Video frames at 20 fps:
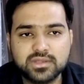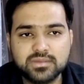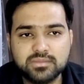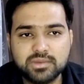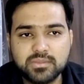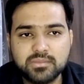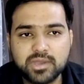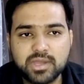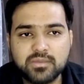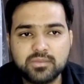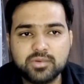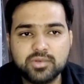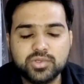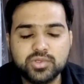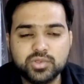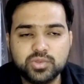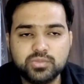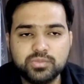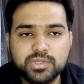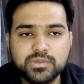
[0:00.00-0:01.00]
इसमें मैं आपको
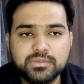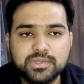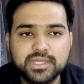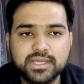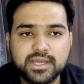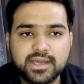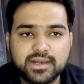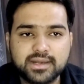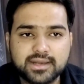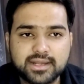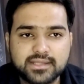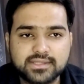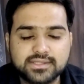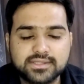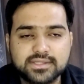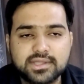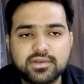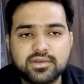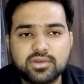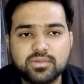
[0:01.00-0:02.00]
यूपी बिहार
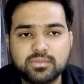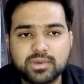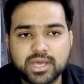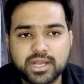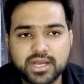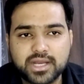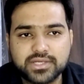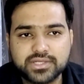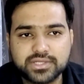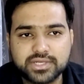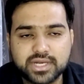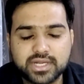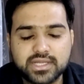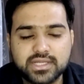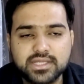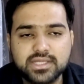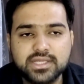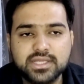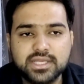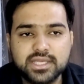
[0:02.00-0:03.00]
राजस्थान और महाराष्ट्र
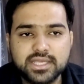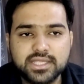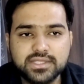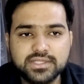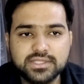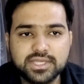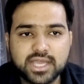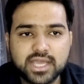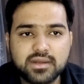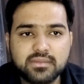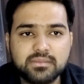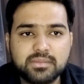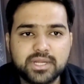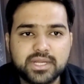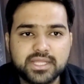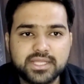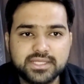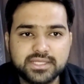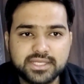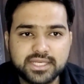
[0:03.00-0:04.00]
इन चार
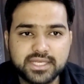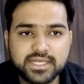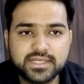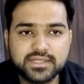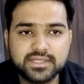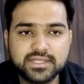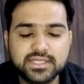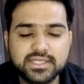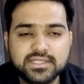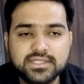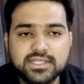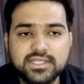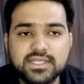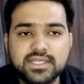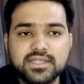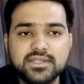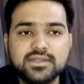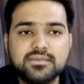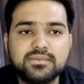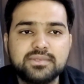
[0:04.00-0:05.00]
बड़े स्टेट्स की
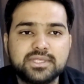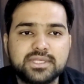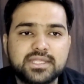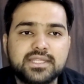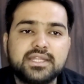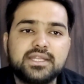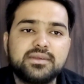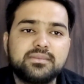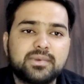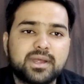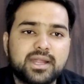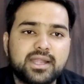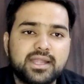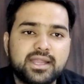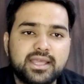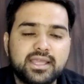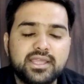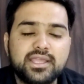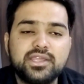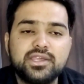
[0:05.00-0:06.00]
जिनके सबसे ज़्यादा
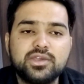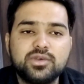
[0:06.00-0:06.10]
डिमांड है